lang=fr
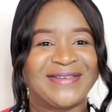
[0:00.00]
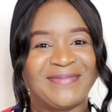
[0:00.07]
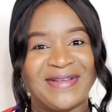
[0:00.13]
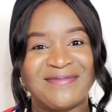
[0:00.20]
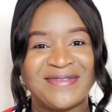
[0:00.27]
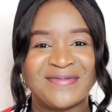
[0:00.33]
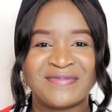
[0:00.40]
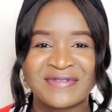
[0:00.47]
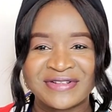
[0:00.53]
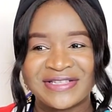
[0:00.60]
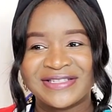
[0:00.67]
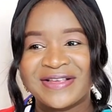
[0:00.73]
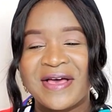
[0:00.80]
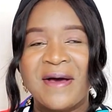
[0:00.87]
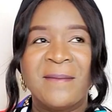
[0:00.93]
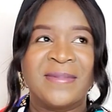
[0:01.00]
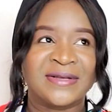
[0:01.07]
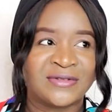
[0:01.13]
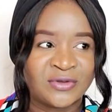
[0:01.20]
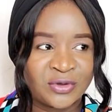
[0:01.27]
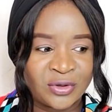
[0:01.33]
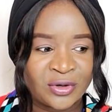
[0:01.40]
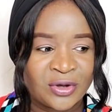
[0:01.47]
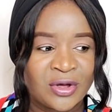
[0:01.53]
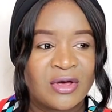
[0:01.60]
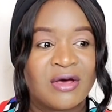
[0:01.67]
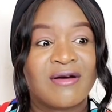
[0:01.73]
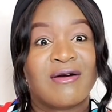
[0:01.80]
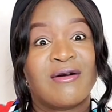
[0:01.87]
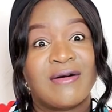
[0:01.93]
appelle mes potes, parce que
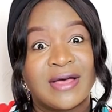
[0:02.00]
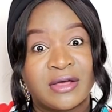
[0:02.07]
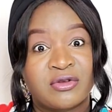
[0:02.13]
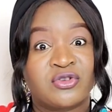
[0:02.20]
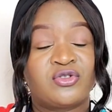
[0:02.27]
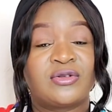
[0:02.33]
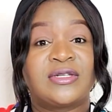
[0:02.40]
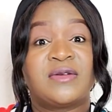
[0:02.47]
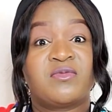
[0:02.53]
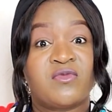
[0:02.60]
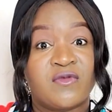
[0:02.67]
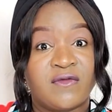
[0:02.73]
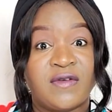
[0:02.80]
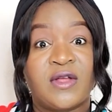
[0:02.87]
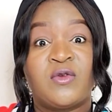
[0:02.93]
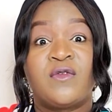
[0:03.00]
quand quelque chose est mauvais,